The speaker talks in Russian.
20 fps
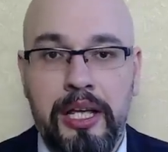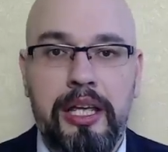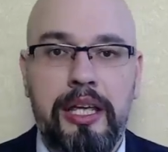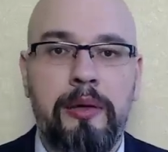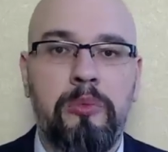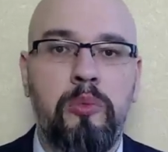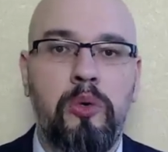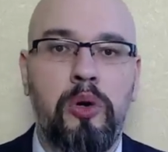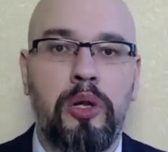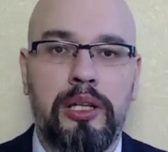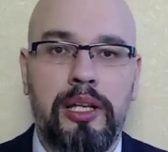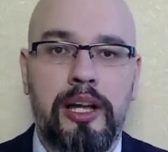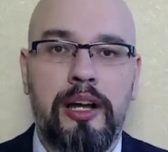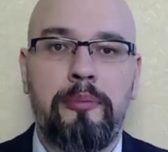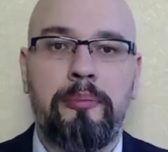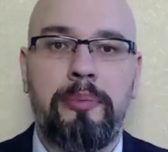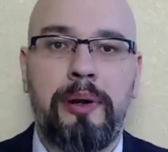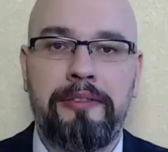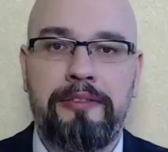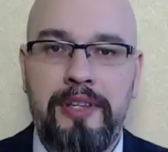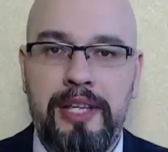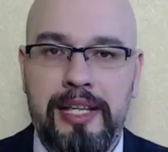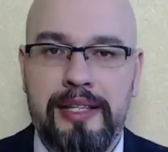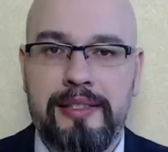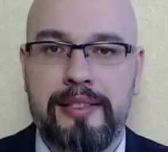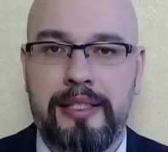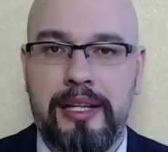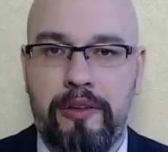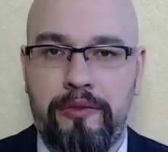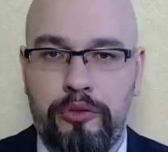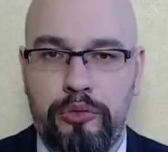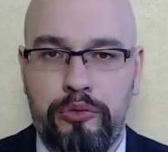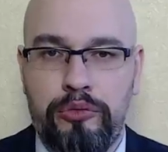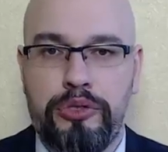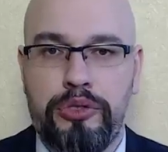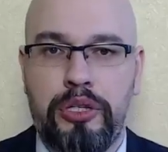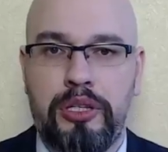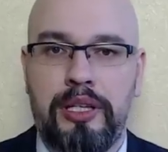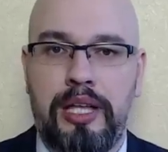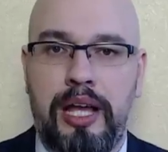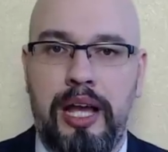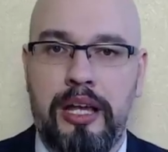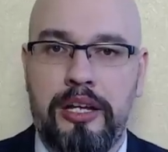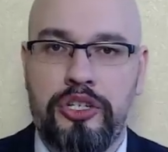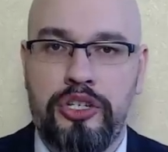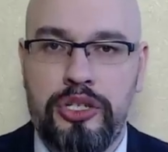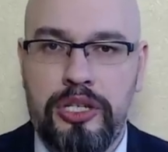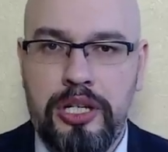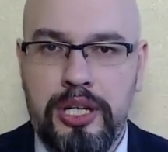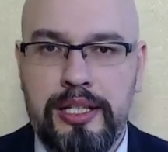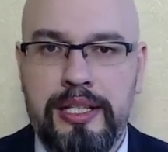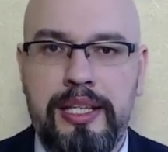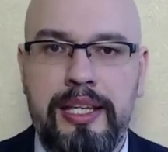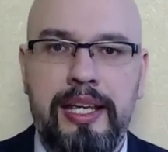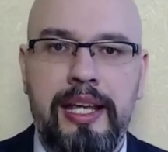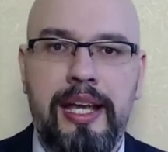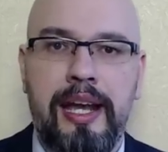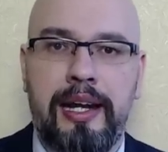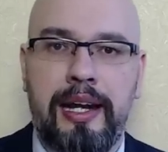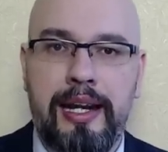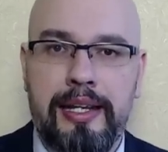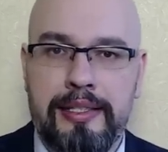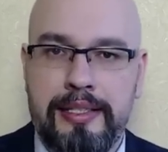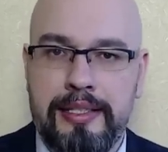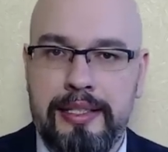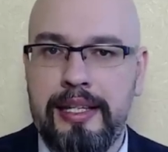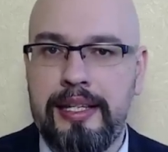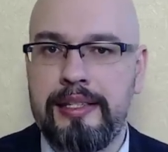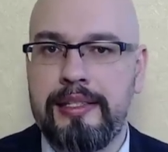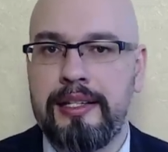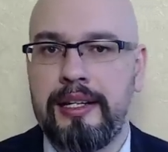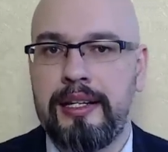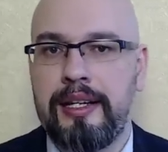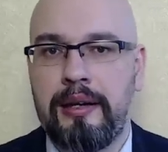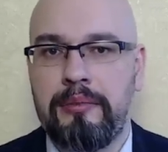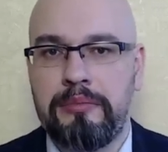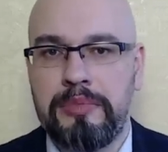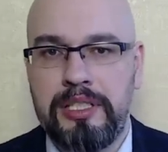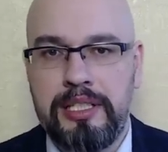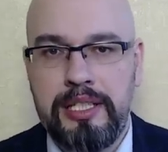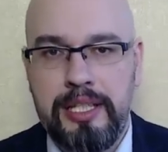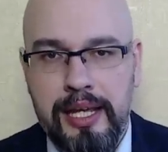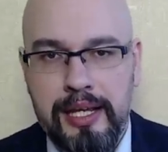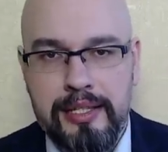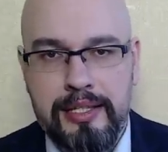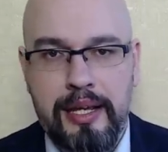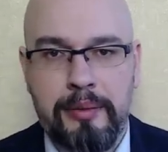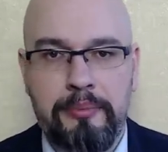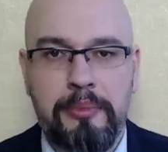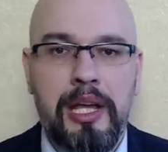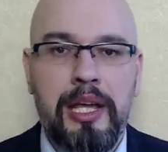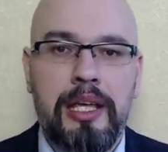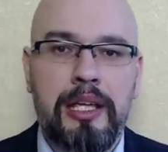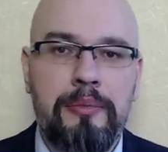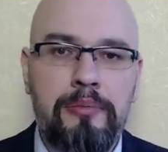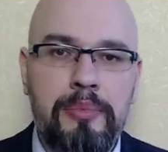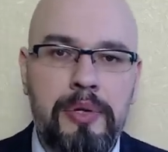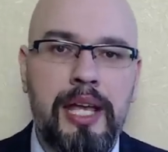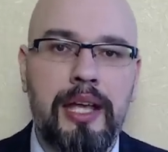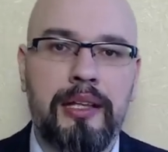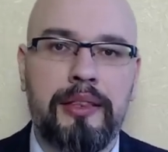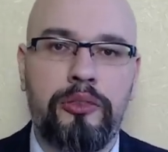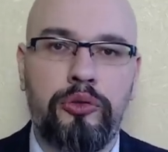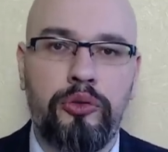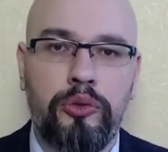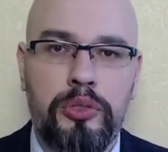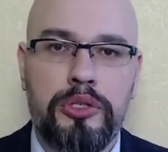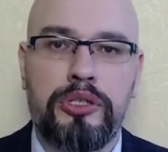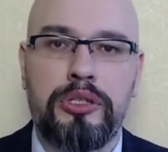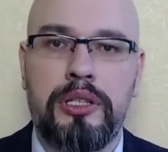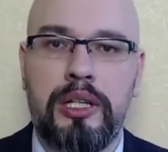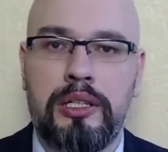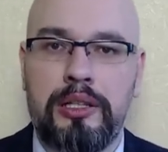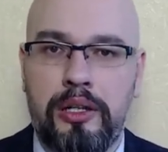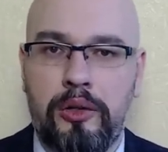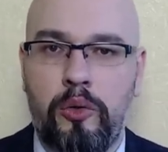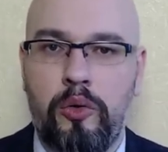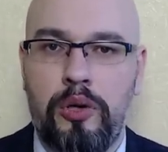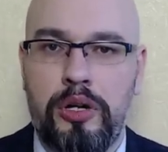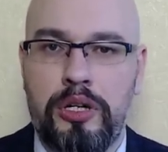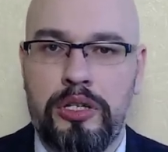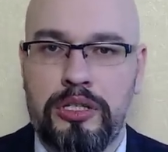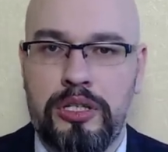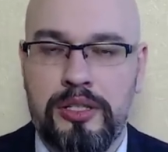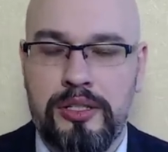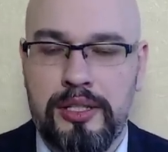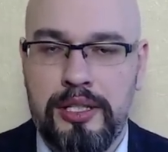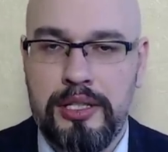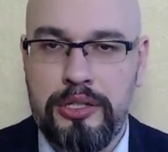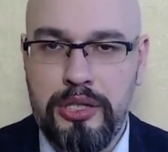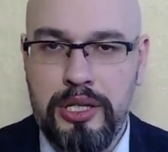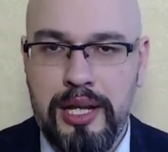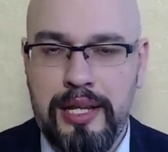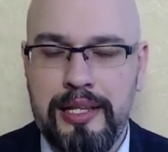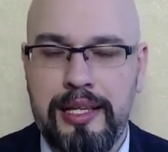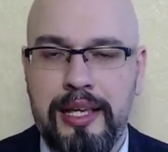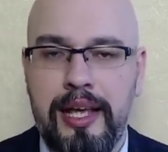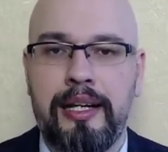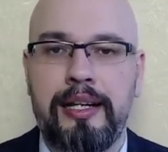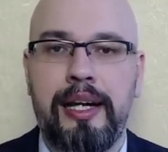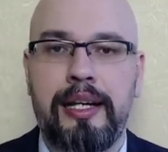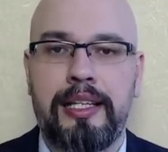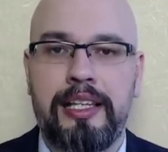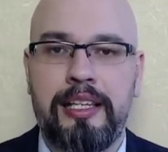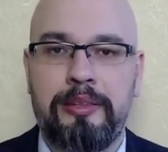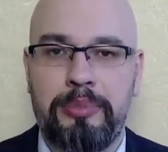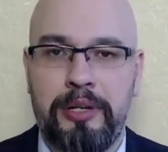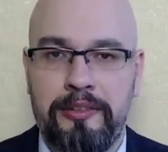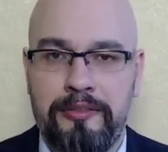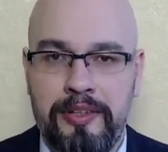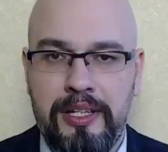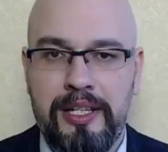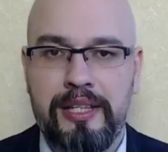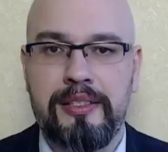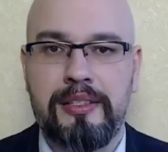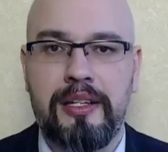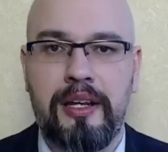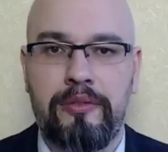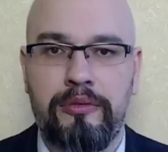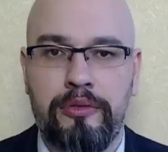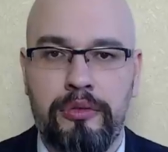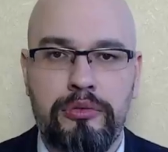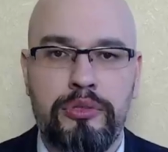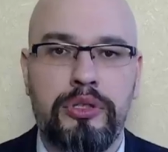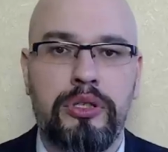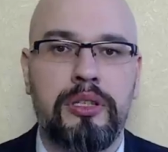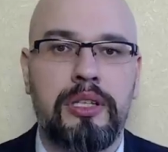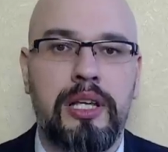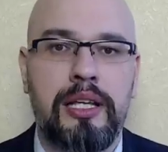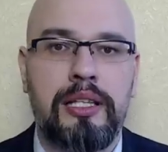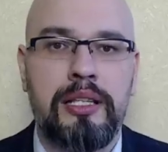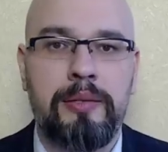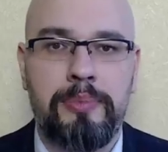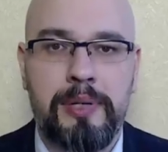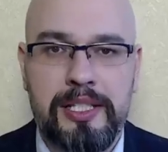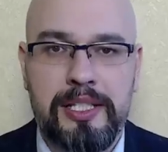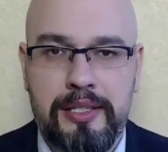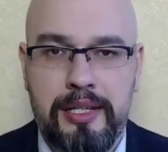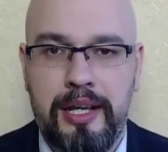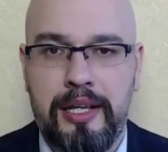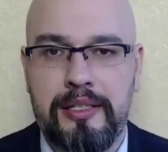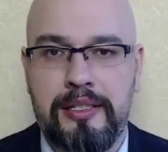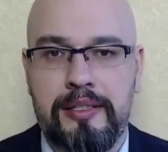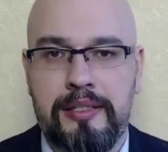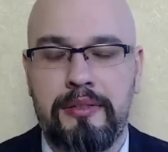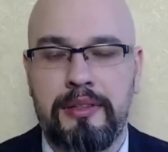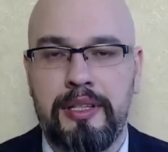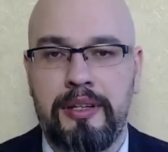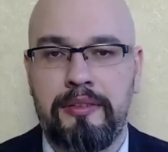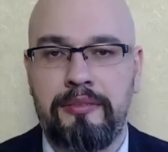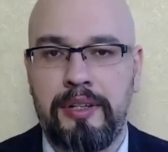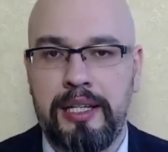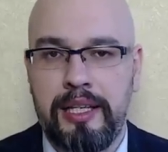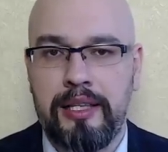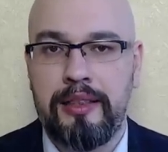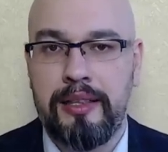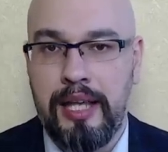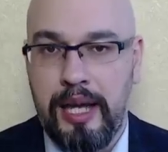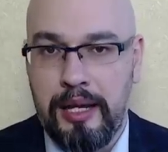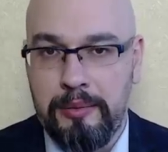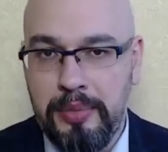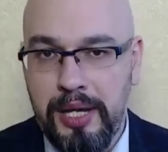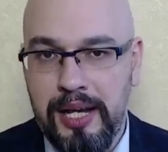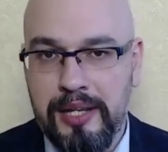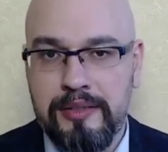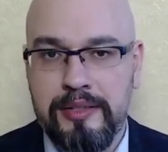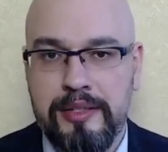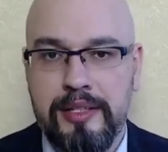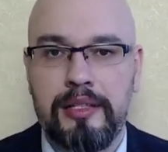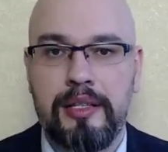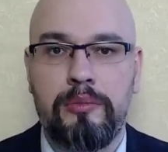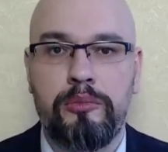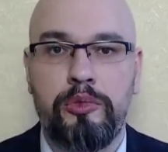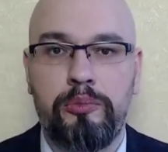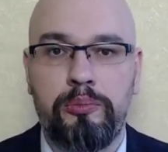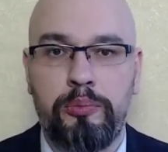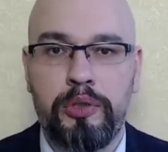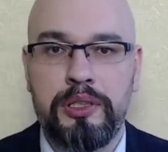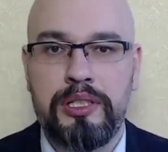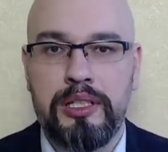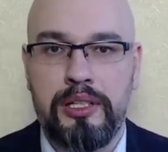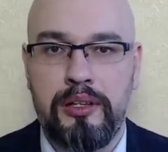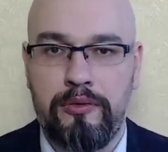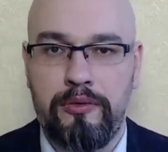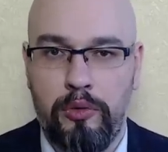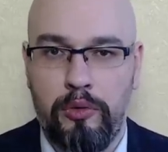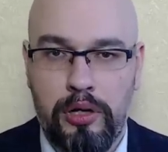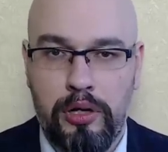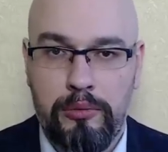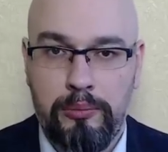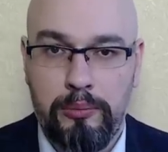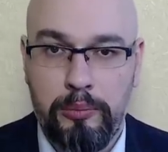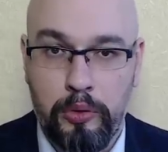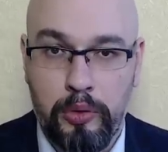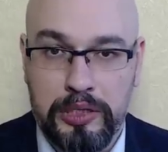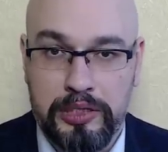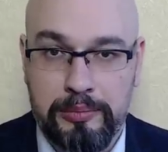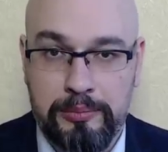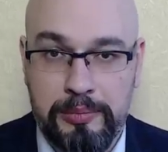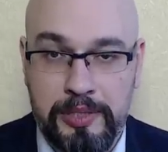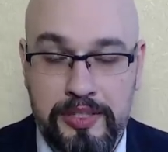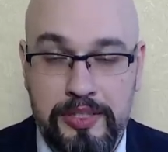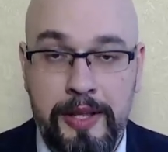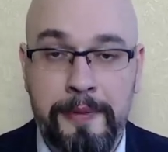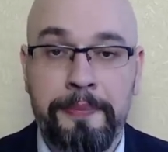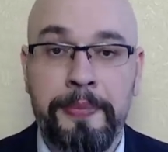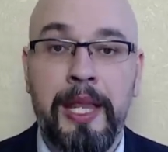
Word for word: И, мол, повестка, врученная жене, родителям, детям, имеет точно такое же значение, как и повестка, врученная непосредственно военнообязанному под его подпись.